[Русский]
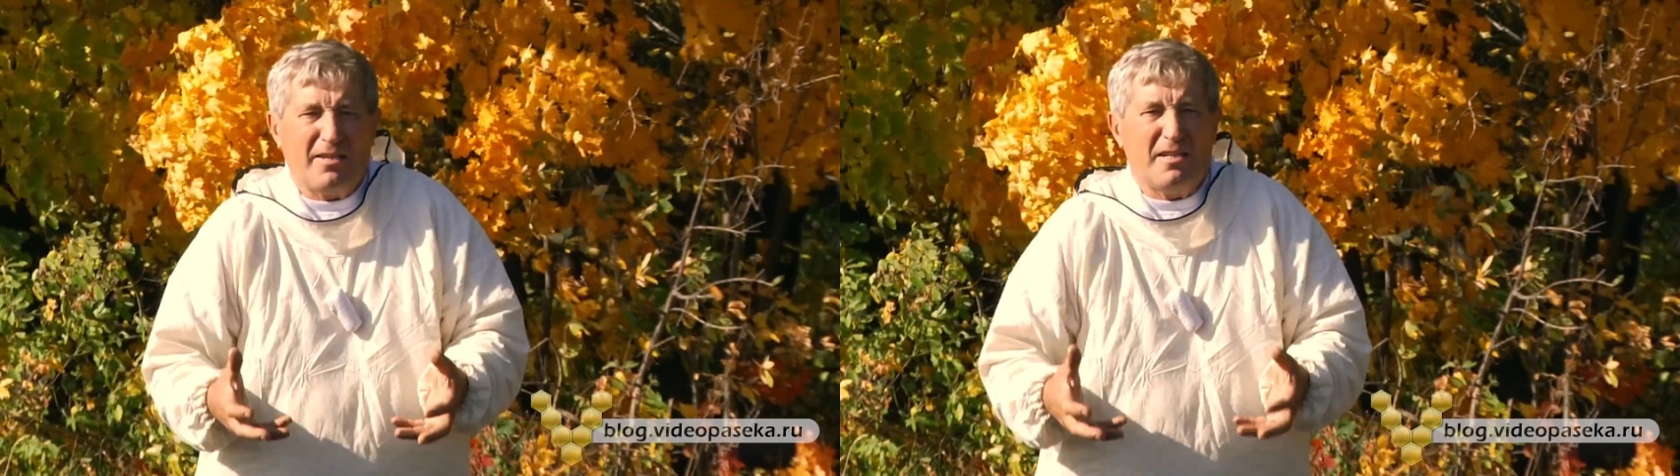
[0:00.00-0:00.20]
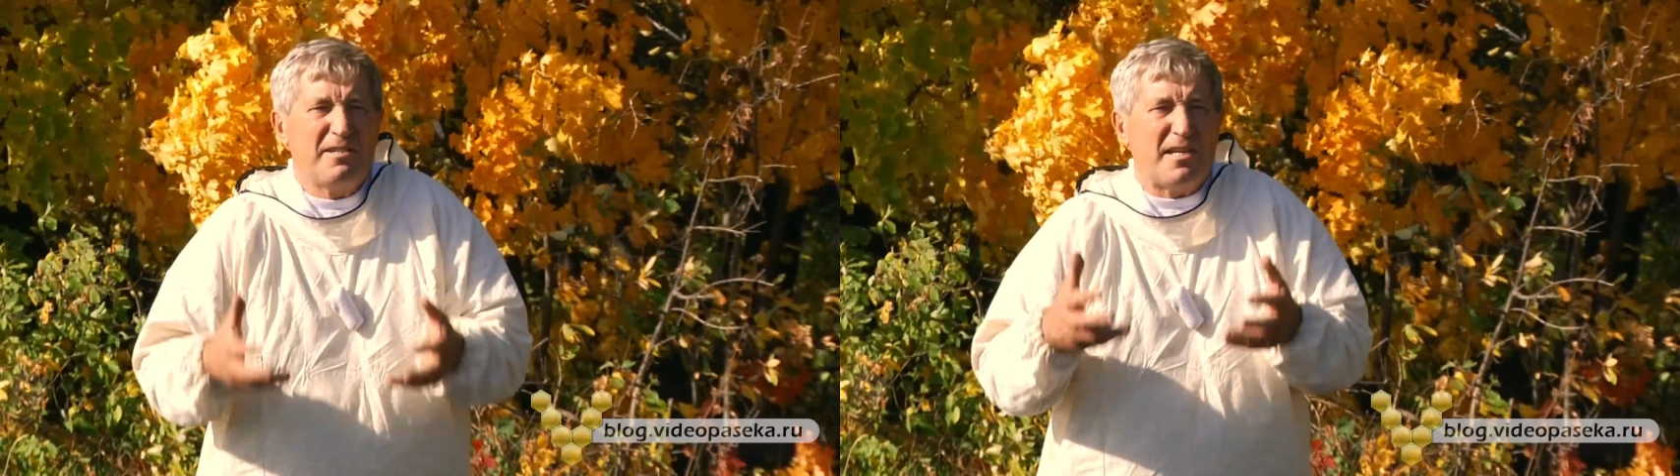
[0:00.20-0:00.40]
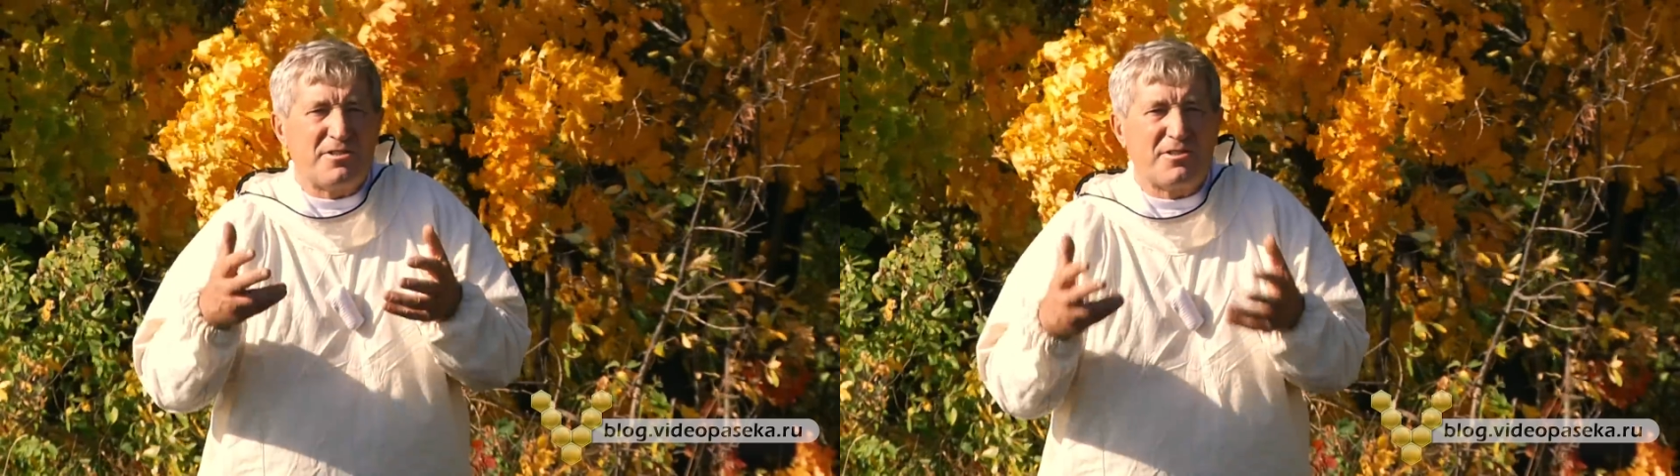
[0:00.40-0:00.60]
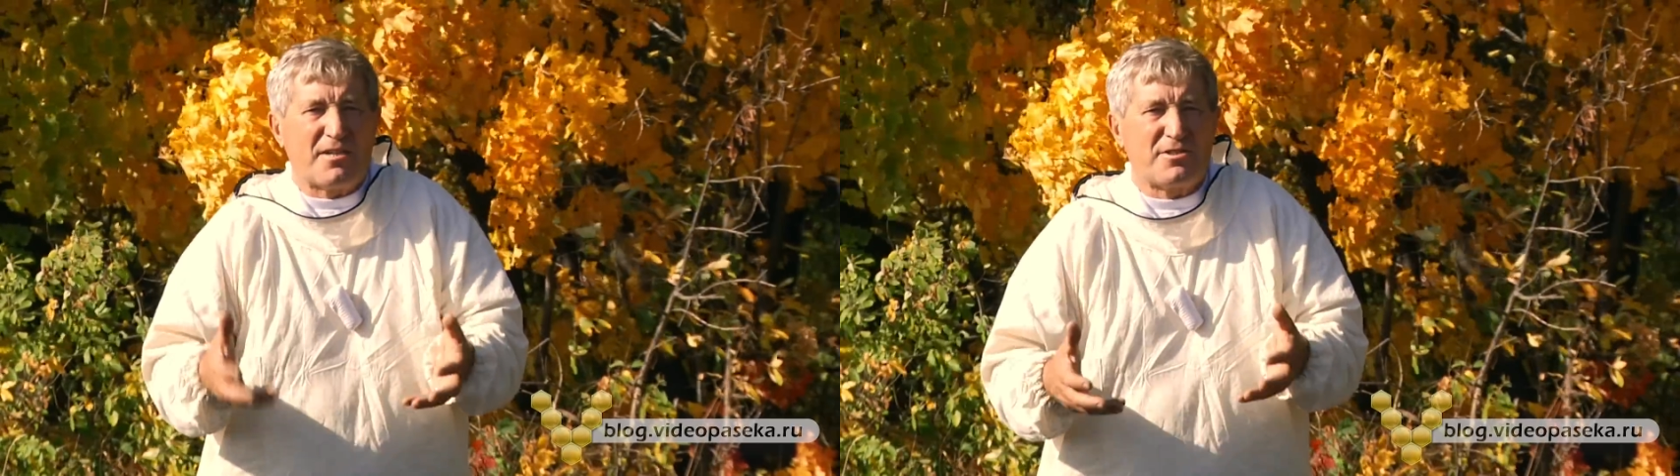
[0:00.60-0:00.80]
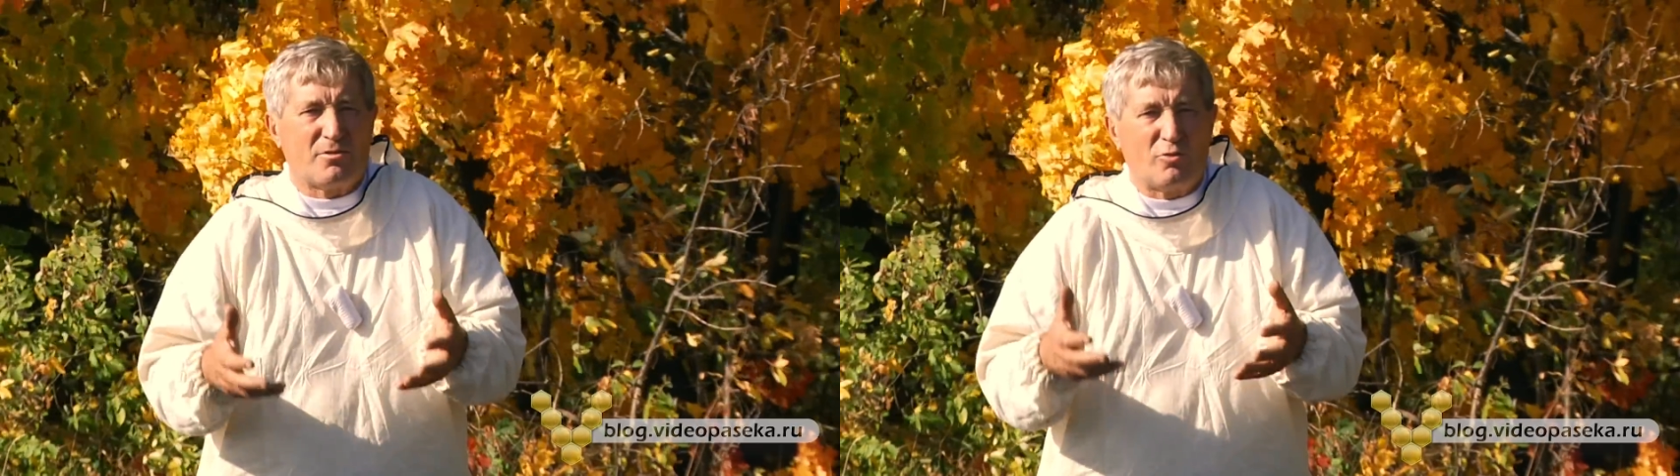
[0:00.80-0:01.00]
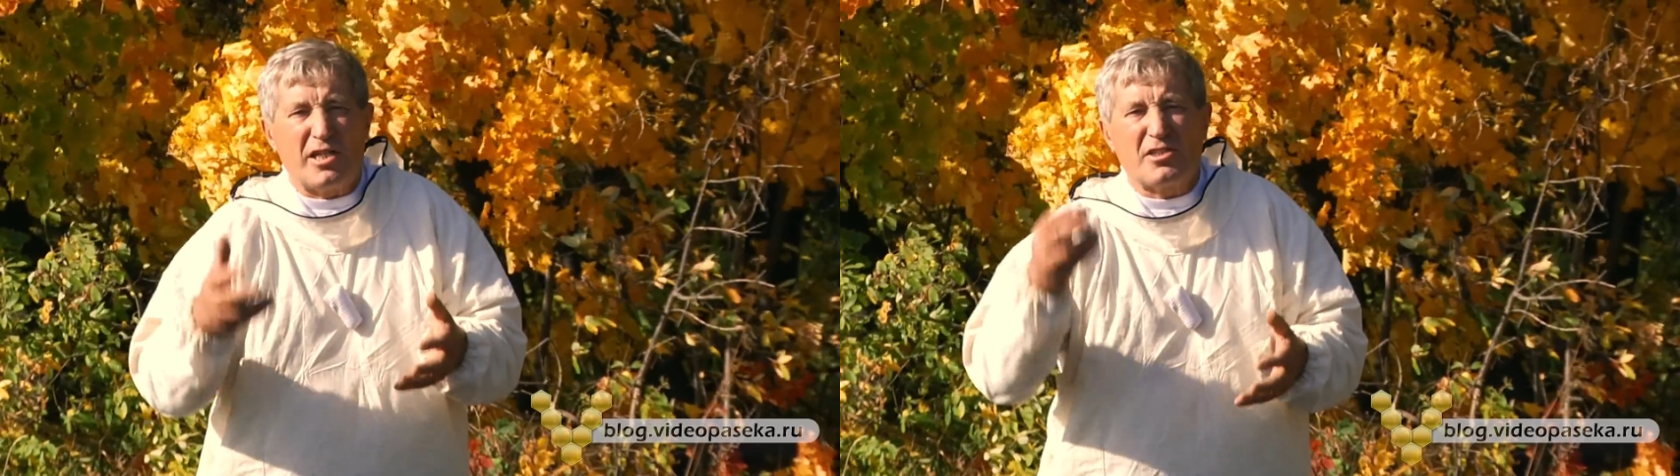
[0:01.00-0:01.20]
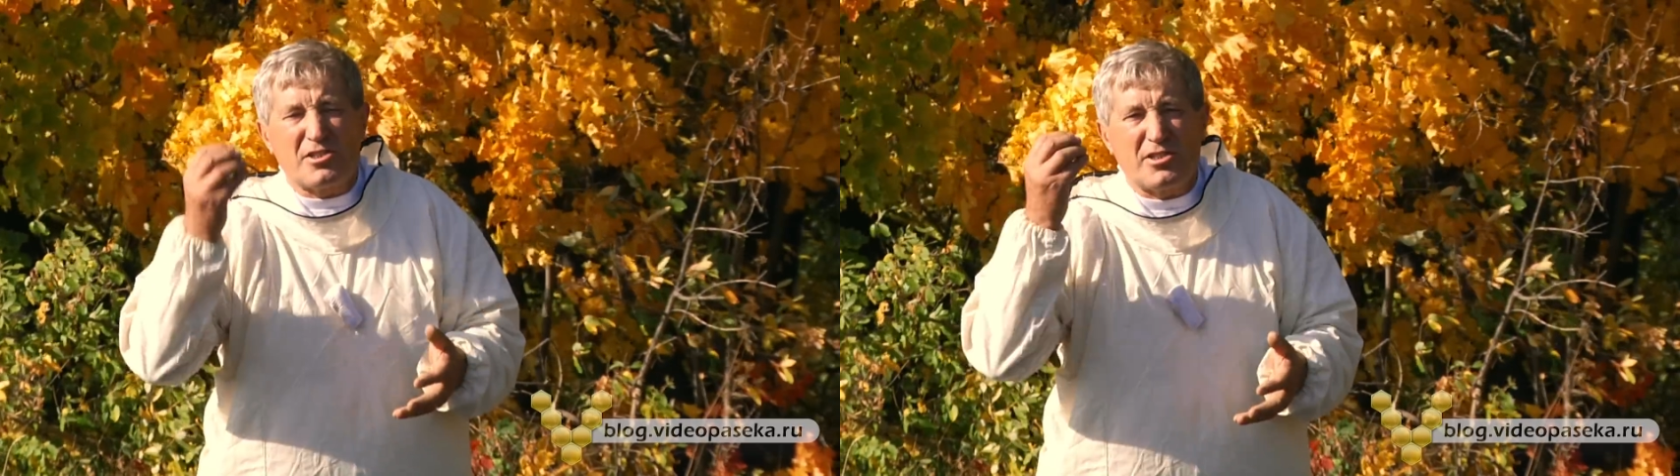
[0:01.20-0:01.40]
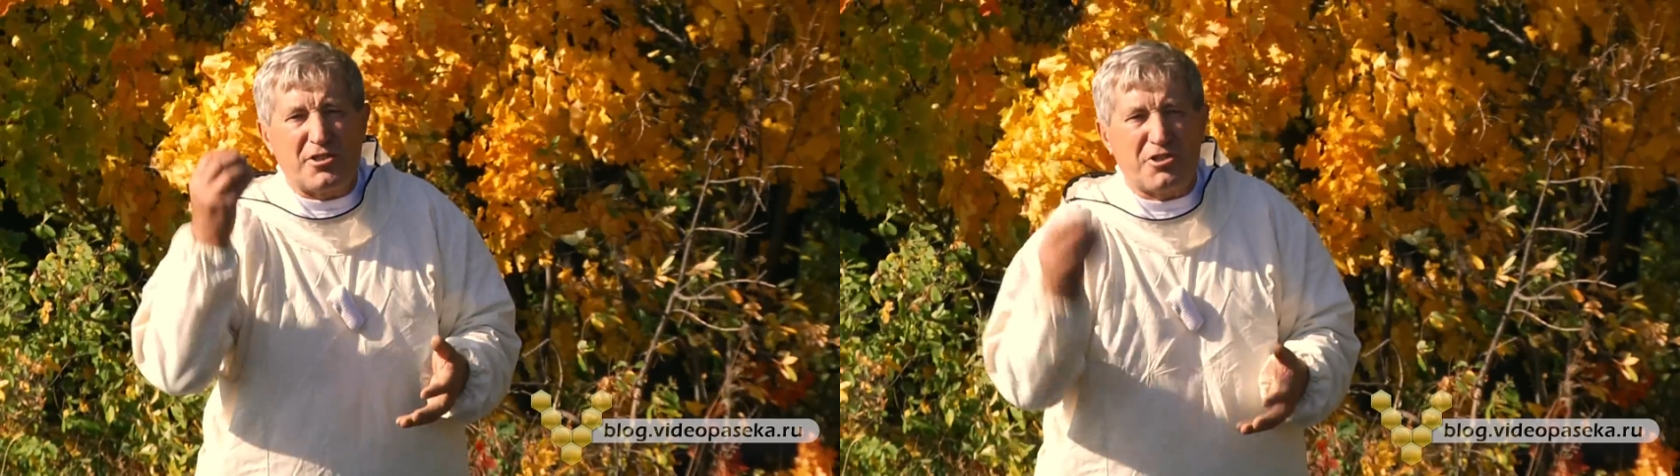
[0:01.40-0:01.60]
естественно, в ней
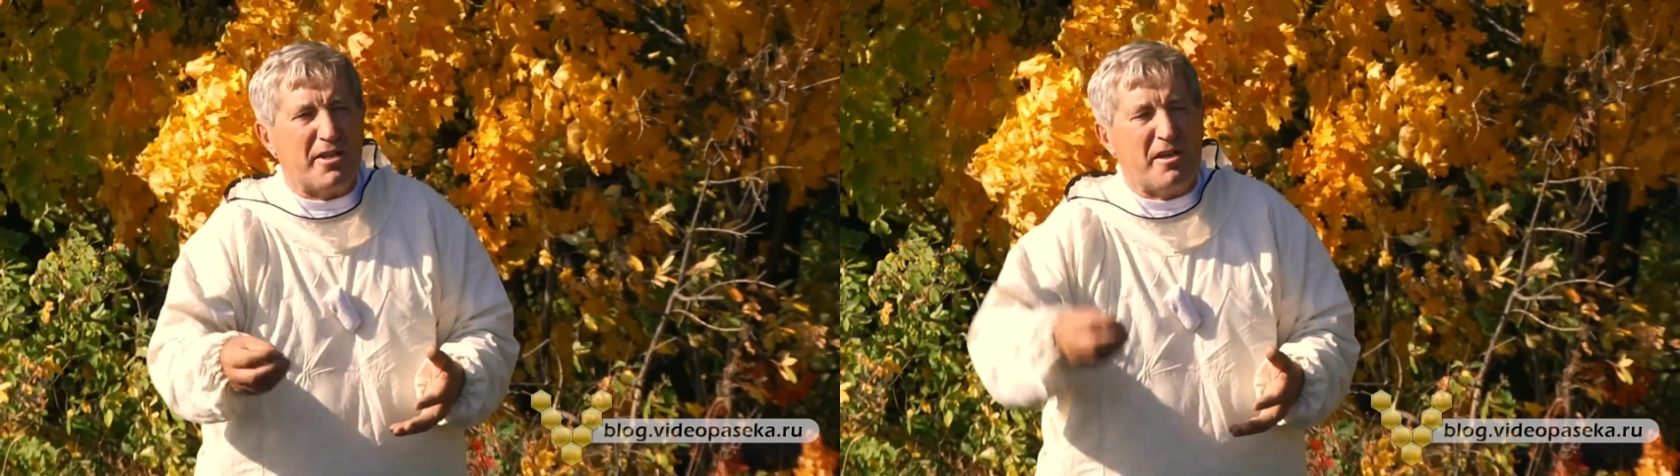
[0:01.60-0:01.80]
назначение